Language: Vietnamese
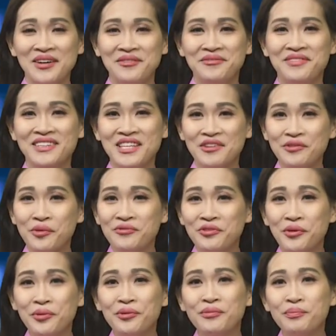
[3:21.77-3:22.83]
Và tỷ
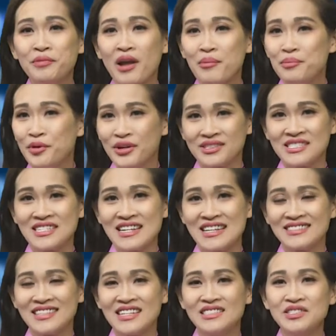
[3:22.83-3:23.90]
phú Bloomberg đã
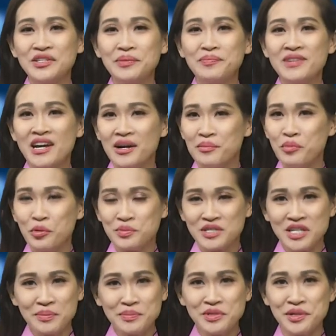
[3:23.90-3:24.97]
tính giúp đỡ
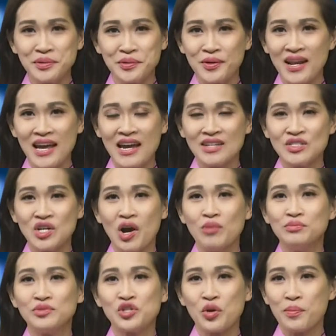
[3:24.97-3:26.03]
100 triệu đô la cho
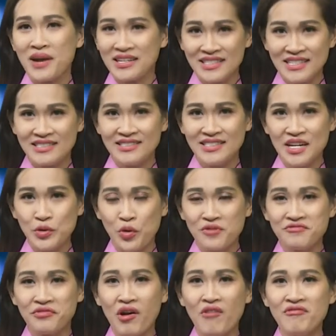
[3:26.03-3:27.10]
ông Joe Biden để đối
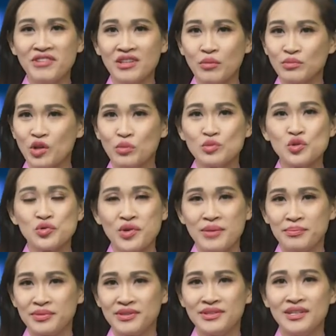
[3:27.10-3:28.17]
phó với Tổng thống
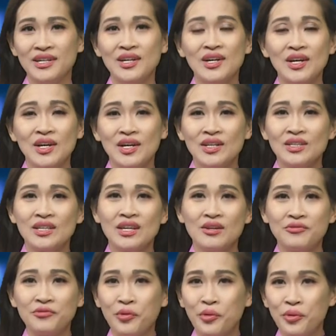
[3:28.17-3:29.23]
Trump tỷ
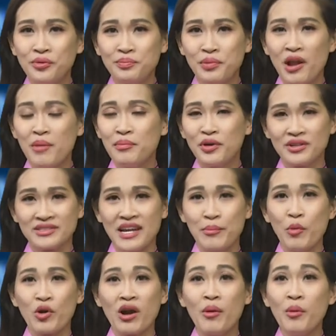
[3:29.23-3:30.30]
phú Bloomberg đã
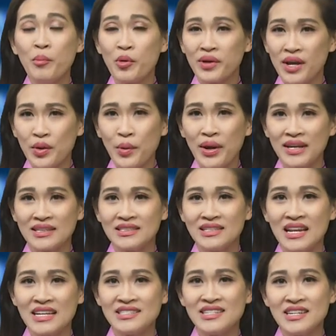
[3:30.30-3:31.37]
một có một kế hoạch
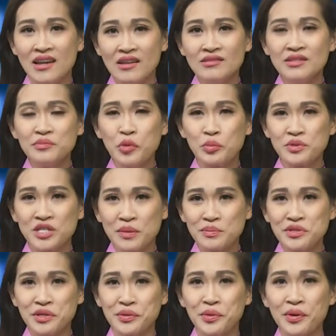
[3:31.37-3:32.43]
là chi ít nhất 100
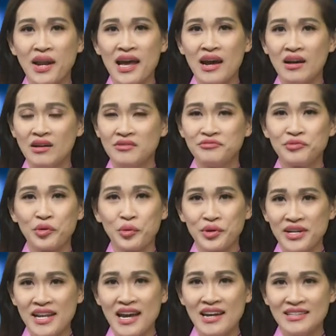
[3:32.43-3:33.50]
triệu đô la ở
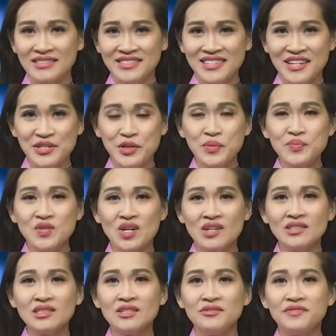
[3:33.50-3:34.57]
Florida để giúp cho
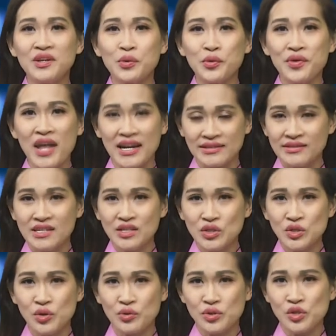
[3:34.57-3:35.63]
ứng cử viên của đảng Dân
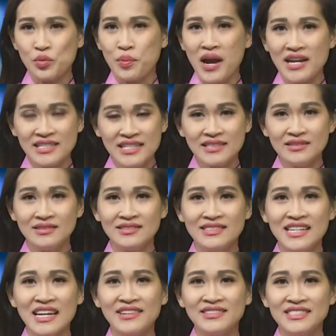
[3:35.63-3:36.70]
Chủ Joe Biden
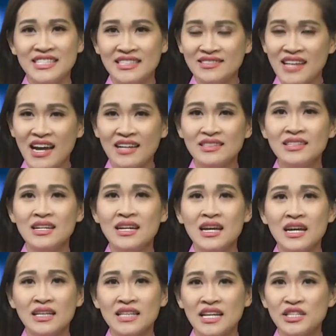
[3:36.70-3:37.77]
giành chiến thắng
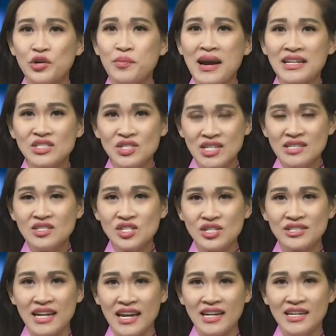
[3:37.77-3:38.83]
tại tiểu bang chiến trường
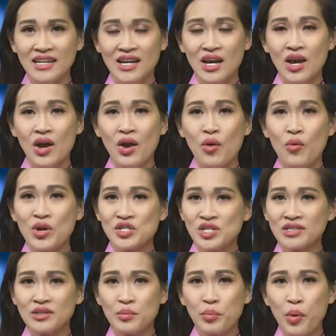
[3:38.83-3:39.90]
này.
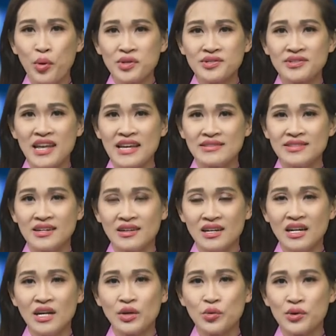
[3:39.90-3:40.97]
Washington Post đã dẫn
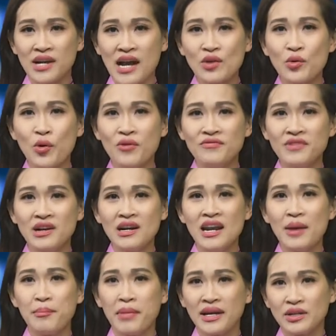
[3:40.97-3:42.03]
lời của các cố vấn là
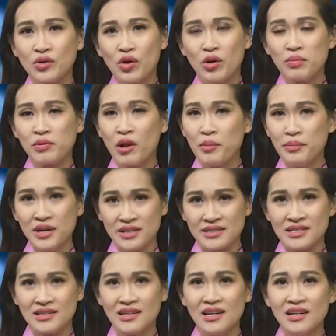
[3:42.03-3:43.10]
Michael Bloomberg,
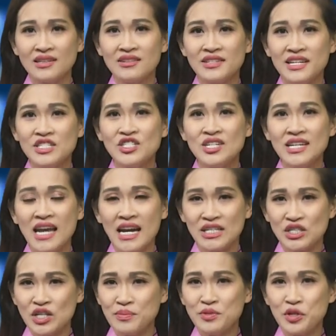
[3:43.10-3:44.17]
người đã chi hàng
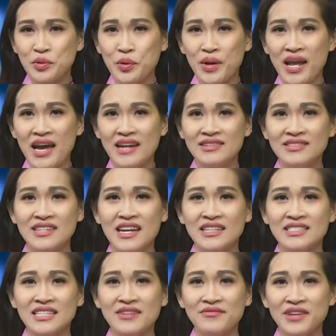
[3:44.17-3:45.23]
trăm triệu đô la để
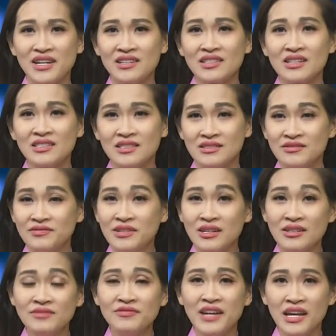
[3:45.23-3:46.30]
tranh về ở cử
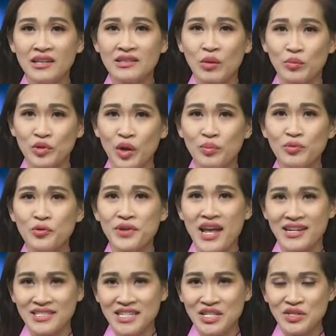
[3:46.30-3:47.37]
ứng viên tổng thống của
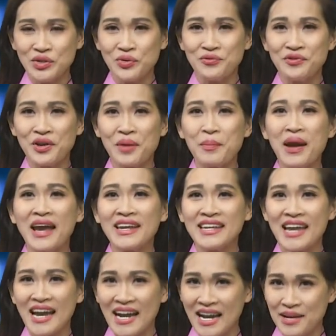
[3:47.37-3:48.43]
đảng Dân Chủ vào năm
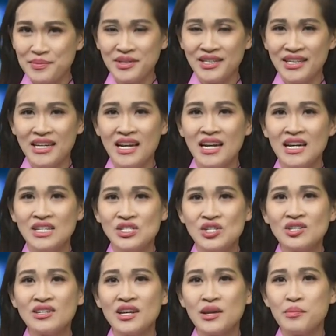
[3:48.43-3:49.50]
2020
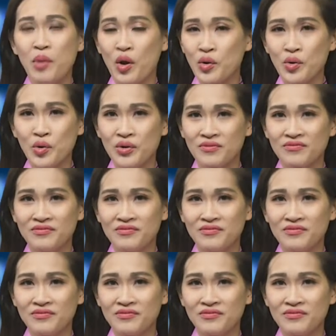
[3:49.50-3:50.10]
trước khi bỏ cuộc